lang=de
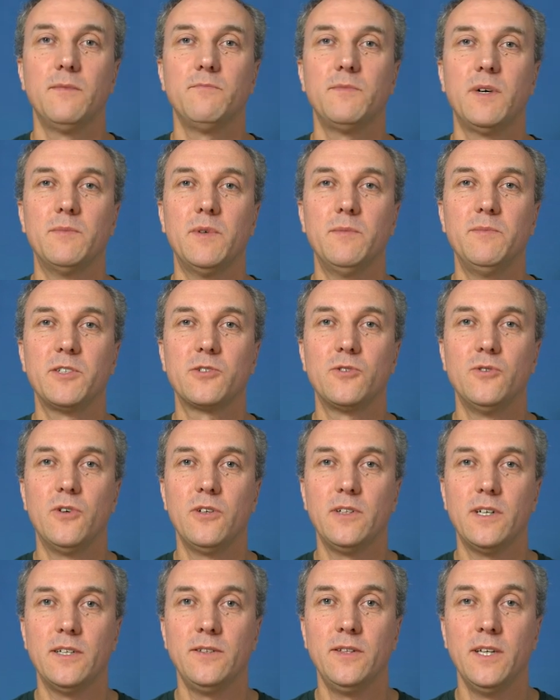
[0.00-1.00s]
Beim himmlischen
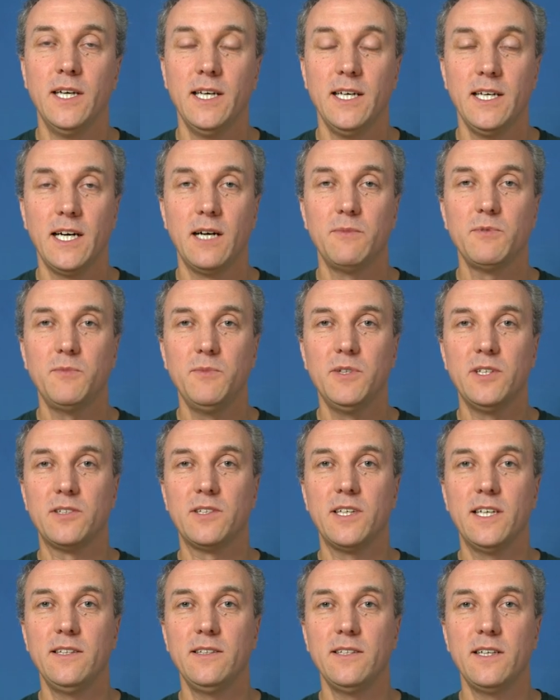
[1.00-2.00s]
Höllein habe ich mir das
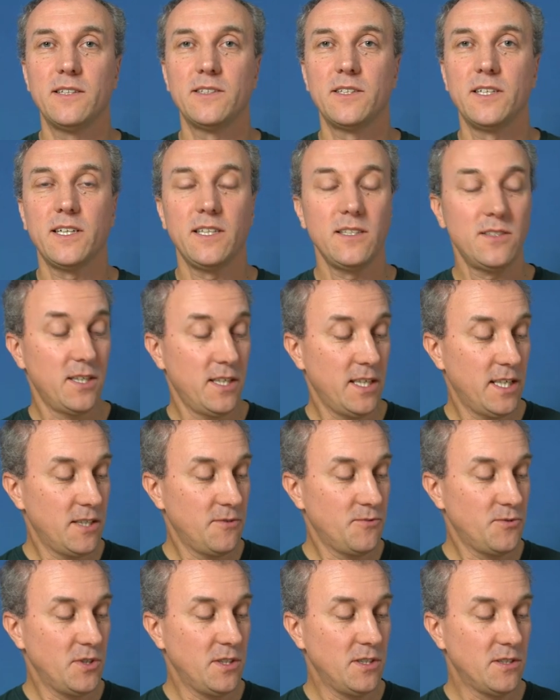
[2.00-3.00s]
Entladegerät
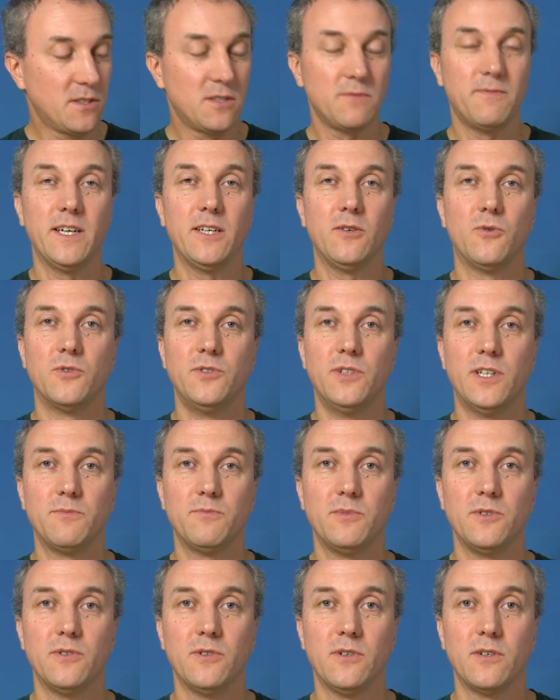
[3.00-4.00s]
FD200
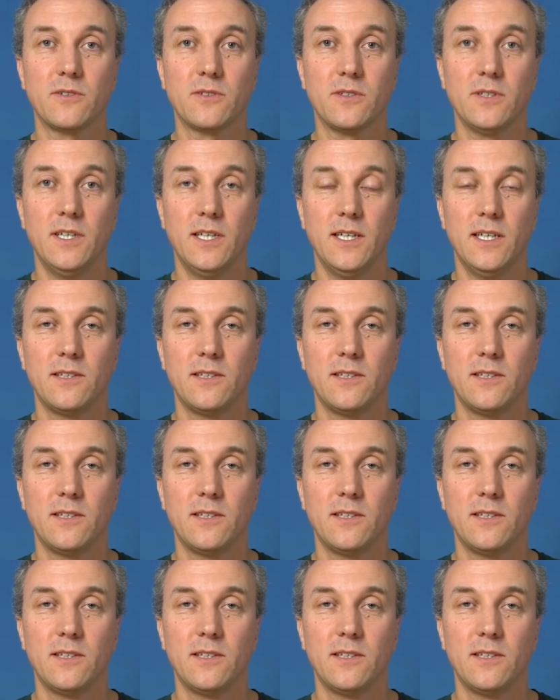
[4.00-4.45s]
besorgt.